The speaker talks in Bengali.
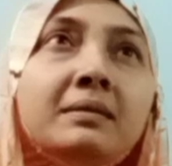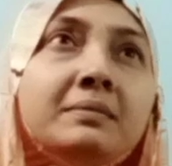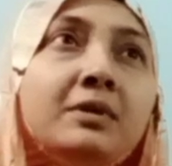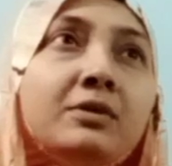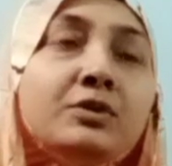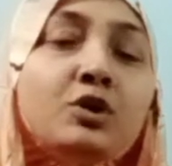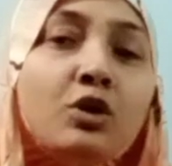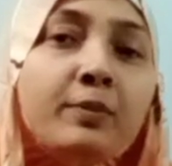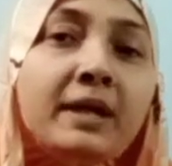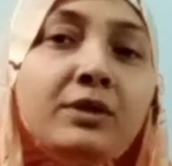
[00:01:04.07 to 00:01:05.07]
ধরো
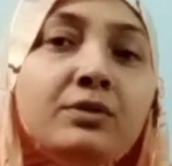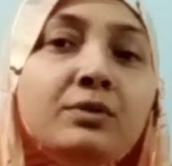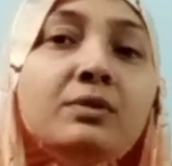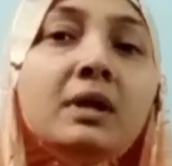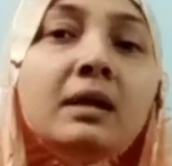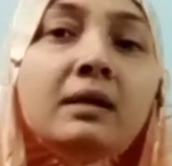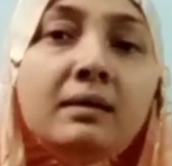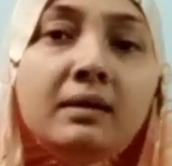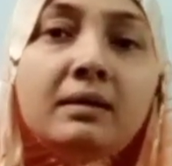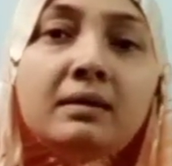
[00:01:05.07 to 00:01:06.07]
জলবায়ু
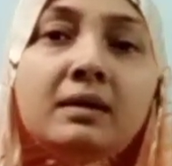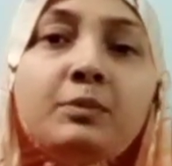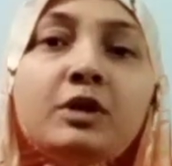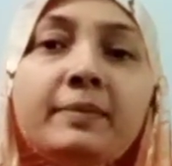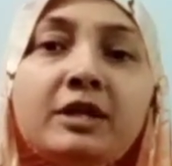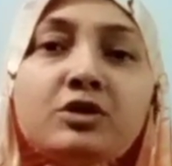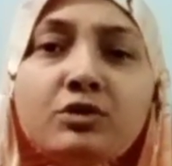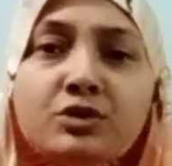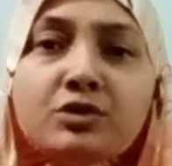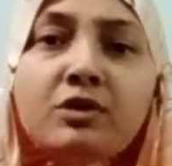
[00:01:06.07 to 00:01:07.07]
হ্যাঁ পরিবারের
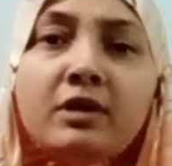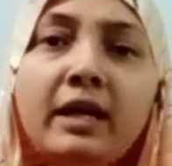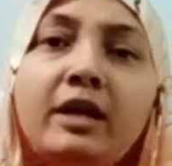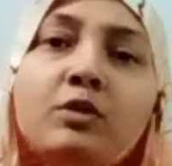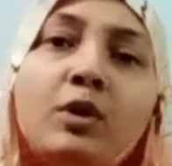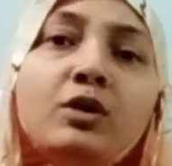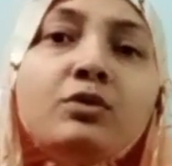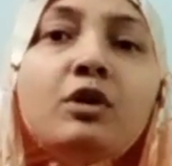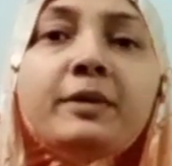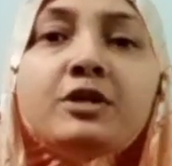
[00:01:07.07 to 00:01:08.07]
সদস্য সংখ্যা এরকম
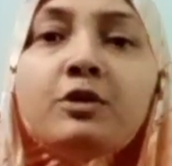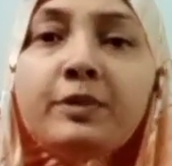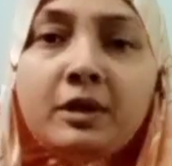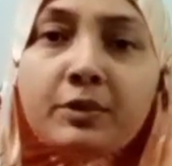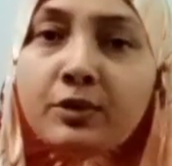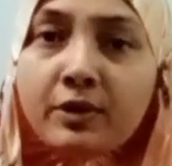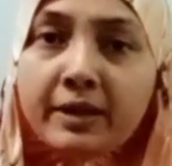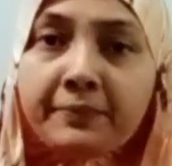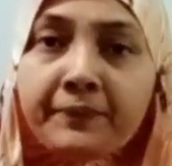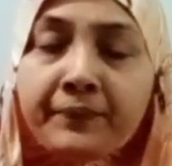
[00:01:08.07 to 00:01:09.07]
অনেকগুলো বিষয়ের উপর নির্ভর করে
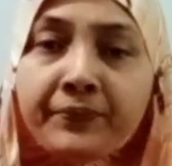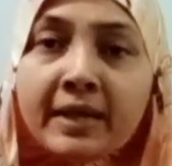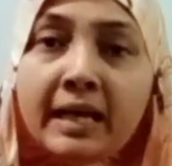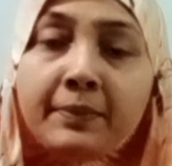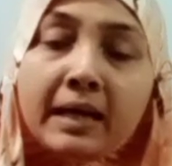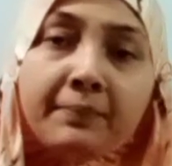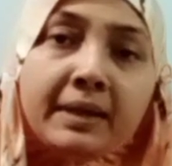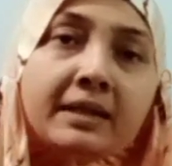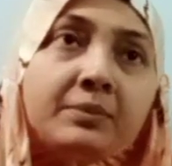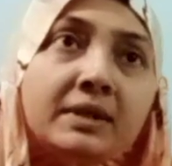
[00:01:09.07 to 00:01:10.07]
এবং আমরা
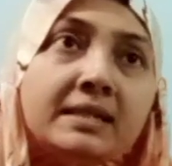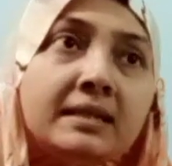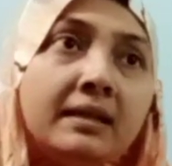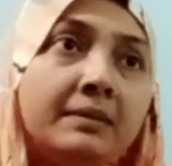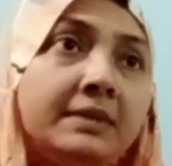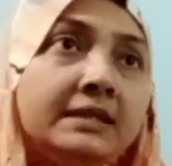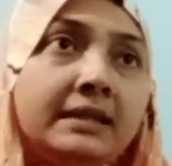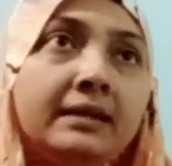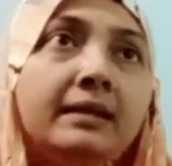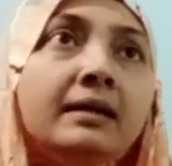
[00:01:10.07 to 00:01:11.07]
এটা বলেছিলাম
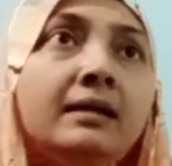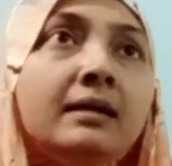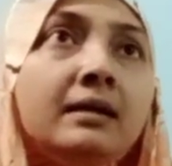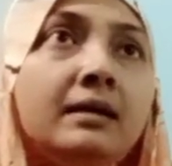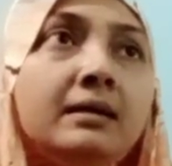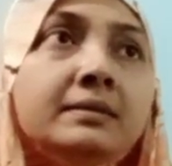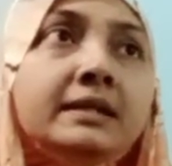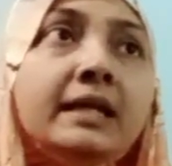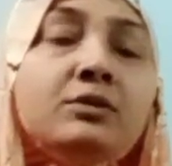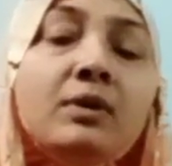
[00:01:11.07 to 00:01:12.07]
যে
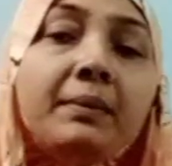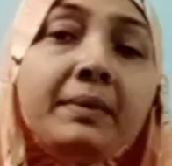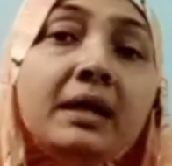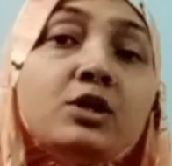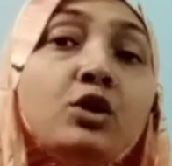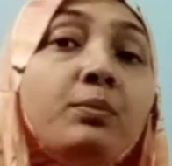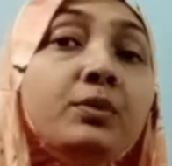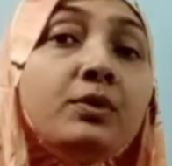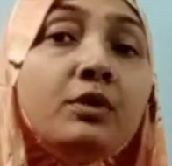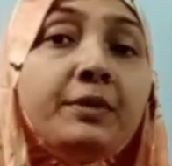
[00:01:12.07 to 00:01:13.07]
যেহেতু আমরা
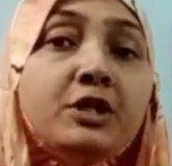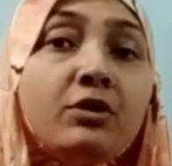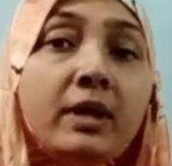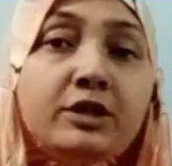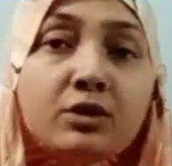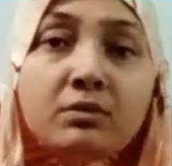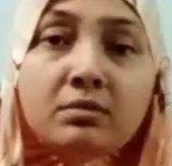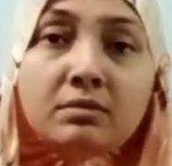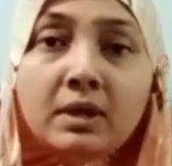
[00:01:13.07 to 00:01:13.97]
সবগুলো বিষয় যখন